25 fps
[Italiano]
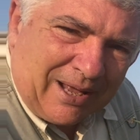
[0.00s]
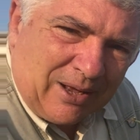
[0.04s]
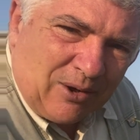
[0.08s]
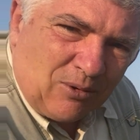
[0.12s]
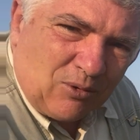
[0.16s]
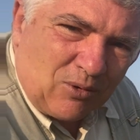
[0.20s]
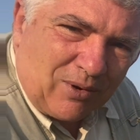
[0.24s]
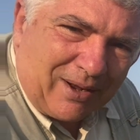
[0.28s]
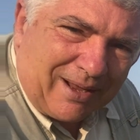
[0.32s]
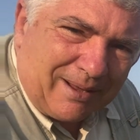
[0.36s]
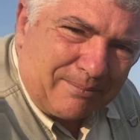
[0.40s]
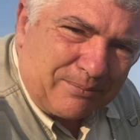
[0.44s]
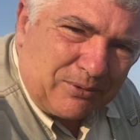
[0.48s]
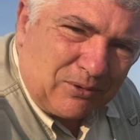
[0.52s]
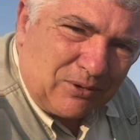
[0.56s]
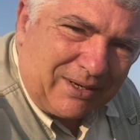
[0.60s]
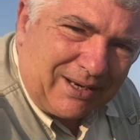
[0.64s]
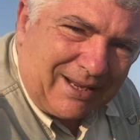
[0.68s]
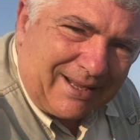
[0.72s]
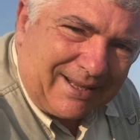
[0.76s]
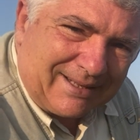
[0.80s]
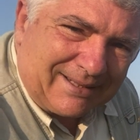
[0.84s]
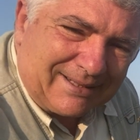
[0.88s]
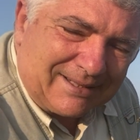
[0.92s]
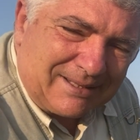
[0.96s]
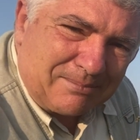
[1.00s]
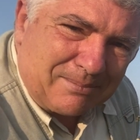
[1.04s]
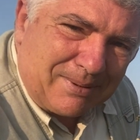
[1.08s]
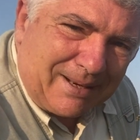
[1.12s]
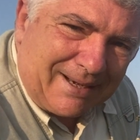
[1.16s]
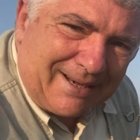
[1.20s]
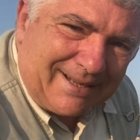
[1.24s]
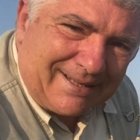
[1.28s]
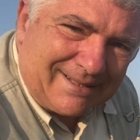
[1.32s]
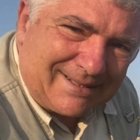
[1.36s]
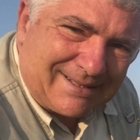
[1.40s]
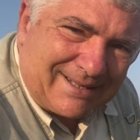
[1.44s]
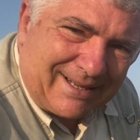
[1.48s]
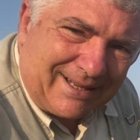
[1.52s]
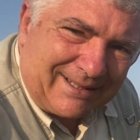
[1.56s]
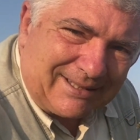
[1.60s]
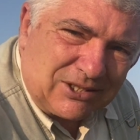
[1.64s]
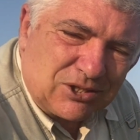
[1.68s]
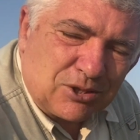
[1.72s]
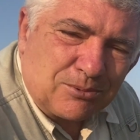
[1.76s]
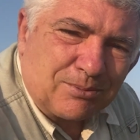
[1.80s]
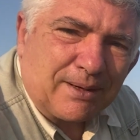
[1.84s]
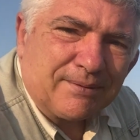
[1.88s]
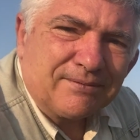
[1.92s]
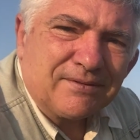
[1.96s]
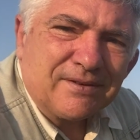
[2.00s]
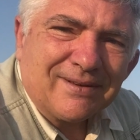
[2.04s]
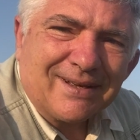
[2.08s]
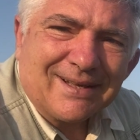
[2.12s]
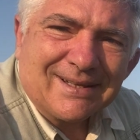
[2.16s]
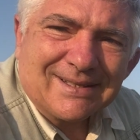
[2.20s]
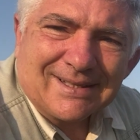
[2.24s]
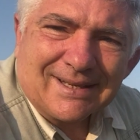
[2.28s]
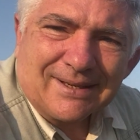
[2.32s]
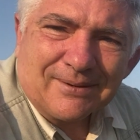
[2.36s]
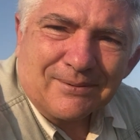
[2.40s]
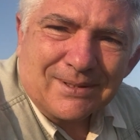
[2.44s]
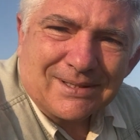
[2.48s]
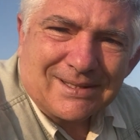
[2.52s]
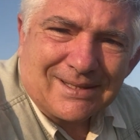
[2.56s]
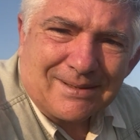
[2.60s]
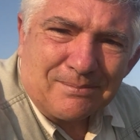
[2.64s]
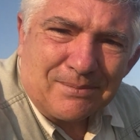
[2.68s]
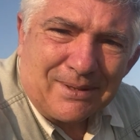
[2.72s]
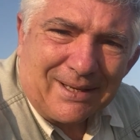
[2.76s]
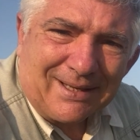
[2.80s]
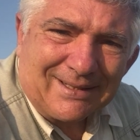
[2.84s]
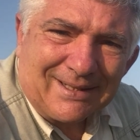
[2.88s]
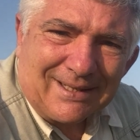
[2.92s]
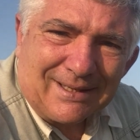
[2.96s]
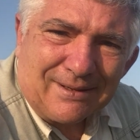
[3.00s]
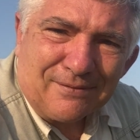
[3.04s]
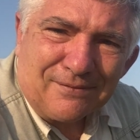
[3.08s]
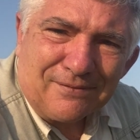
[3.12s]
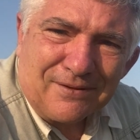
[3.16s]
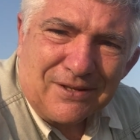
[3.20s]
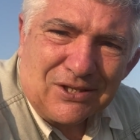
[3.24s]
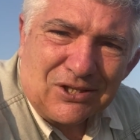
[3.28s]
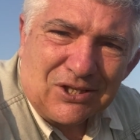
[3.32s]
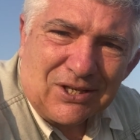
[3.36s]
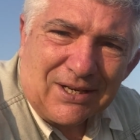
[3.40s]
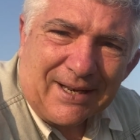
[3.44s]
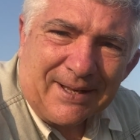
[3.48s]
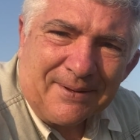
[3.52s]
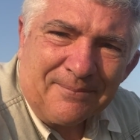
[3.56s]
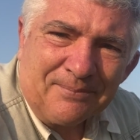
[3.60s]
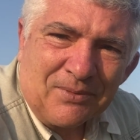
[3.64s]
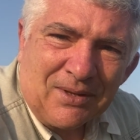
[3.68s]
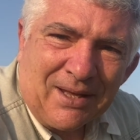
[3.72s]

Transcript: un campione di bellezza, di sopravvivenza in questo ambiente difficile,